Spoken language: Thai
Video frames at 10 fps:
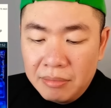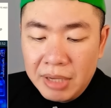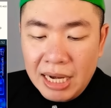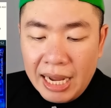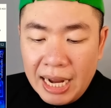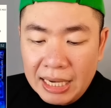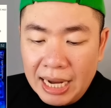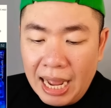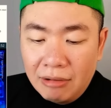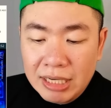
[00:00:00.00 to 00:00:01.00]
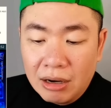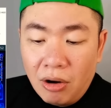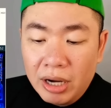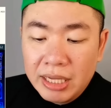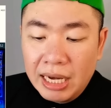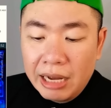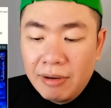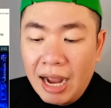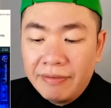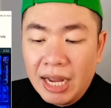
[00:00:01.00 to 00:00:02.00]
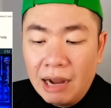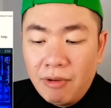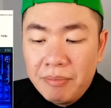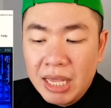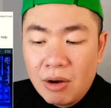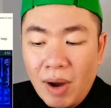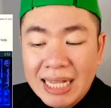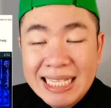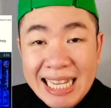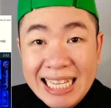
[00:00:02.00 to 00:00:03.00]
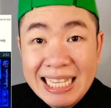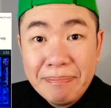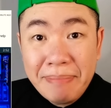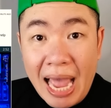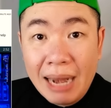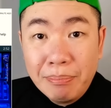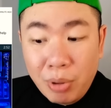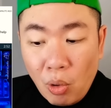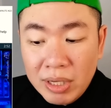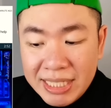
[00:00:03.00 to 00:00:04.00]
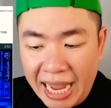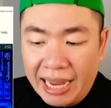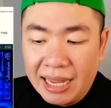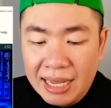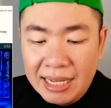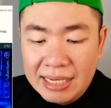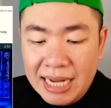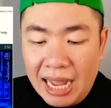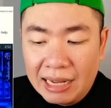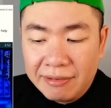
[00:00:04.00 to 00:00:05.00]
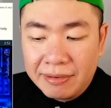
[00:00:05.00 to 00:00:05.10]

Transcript: มีรายงานข่าวจาก Coin Telegraph นะครับว่ามีกว่า 48 โปรเจกต์ จาก